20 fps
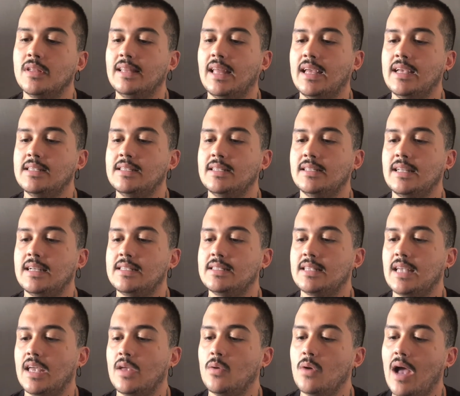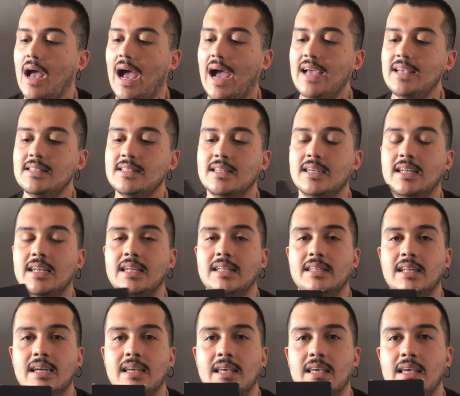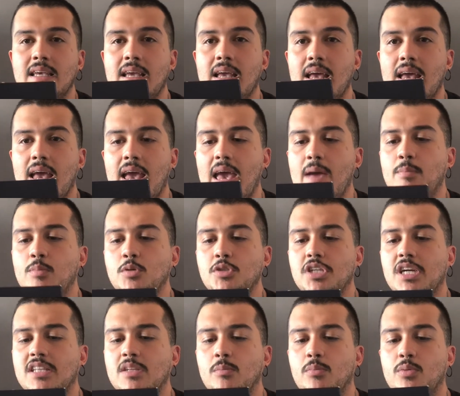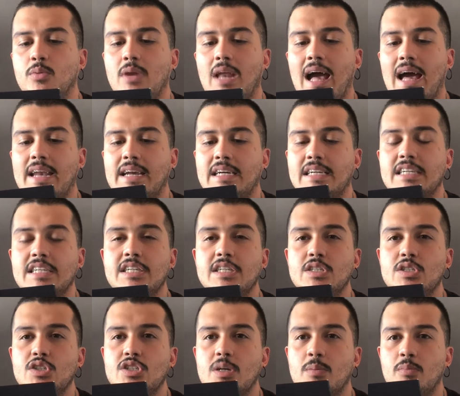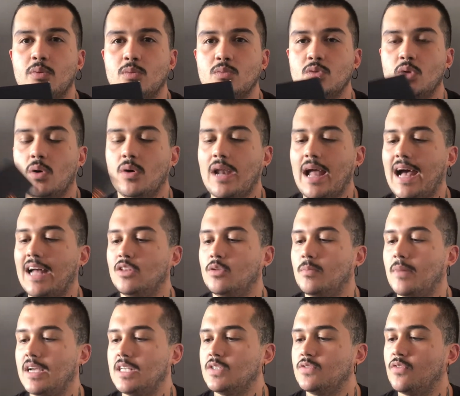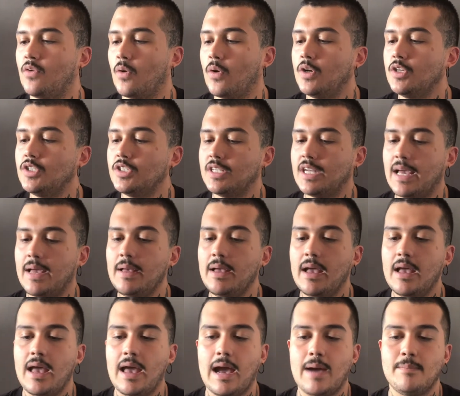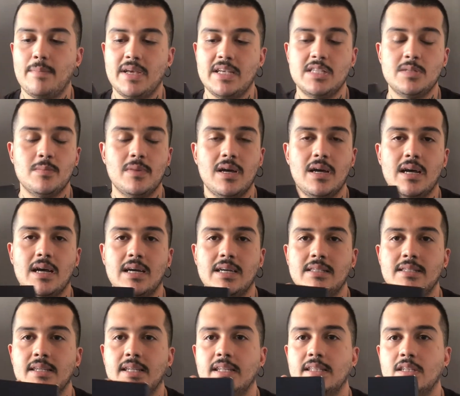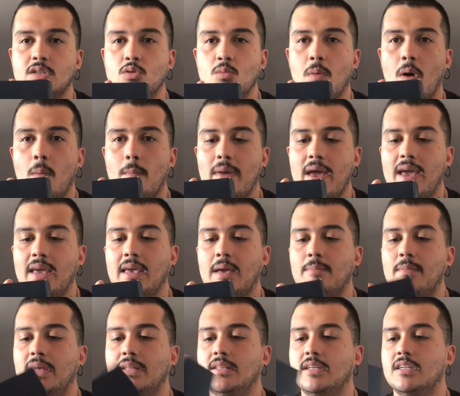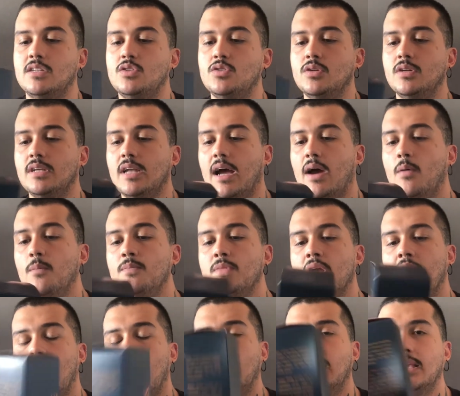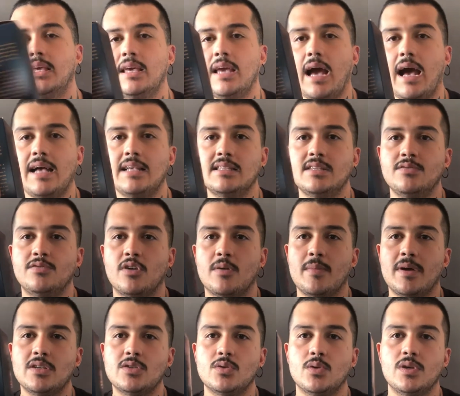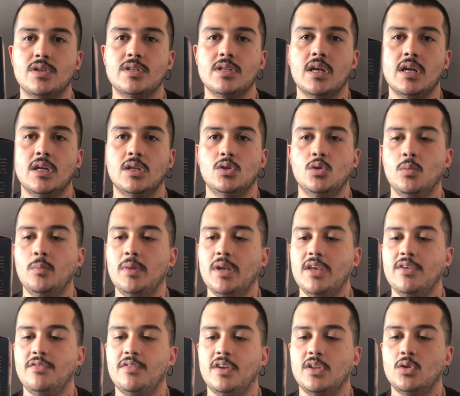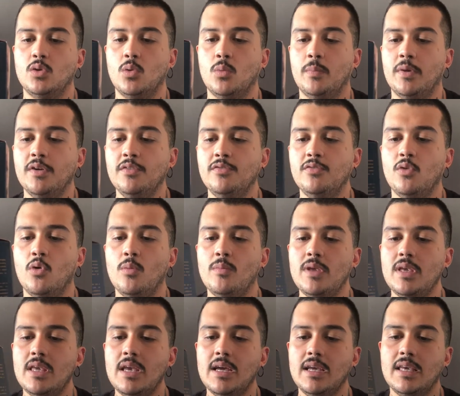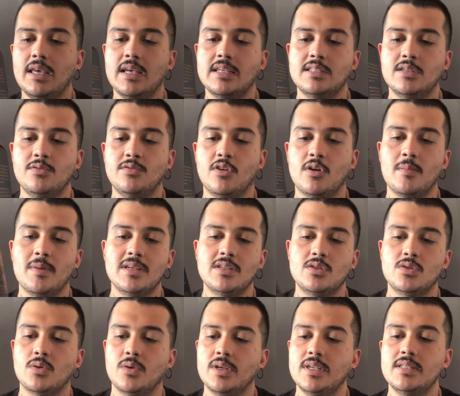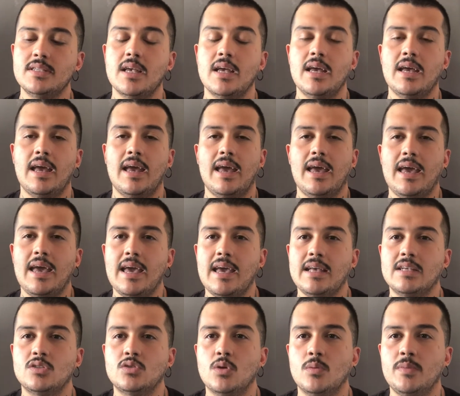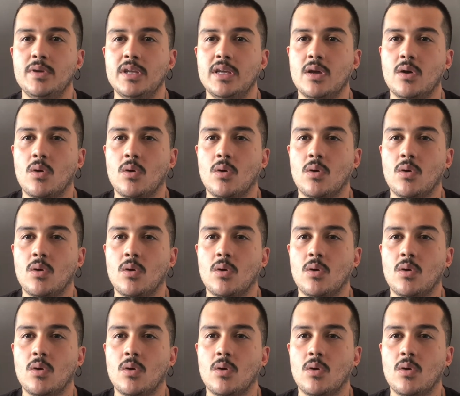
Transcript: tem esse desenho. A escrita aqui é puxada para o laranja, para um dourado mais forte, né? A mesma escrita do Malbec é bem tradicional. Aqui as informações do briefing do perfume e aqui as informações é, sobre